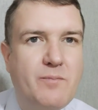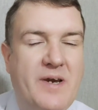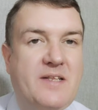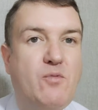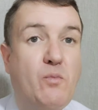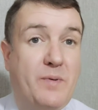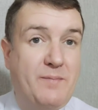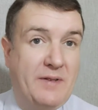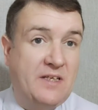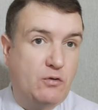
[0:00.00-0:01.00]
Поэтому при
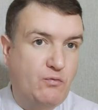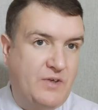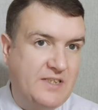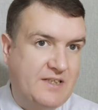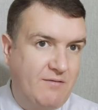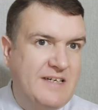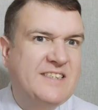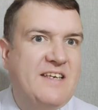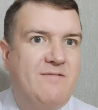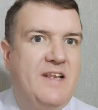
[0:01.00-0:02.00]
подготовке исковых
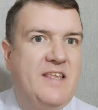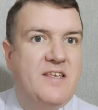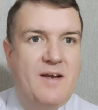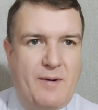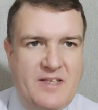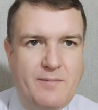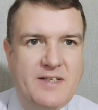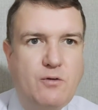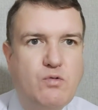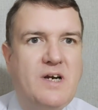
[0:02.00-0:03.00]
заявлений необходимо
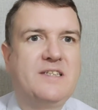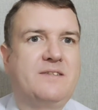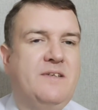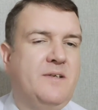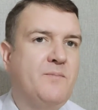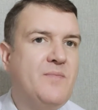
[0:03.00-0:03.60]
это указывать.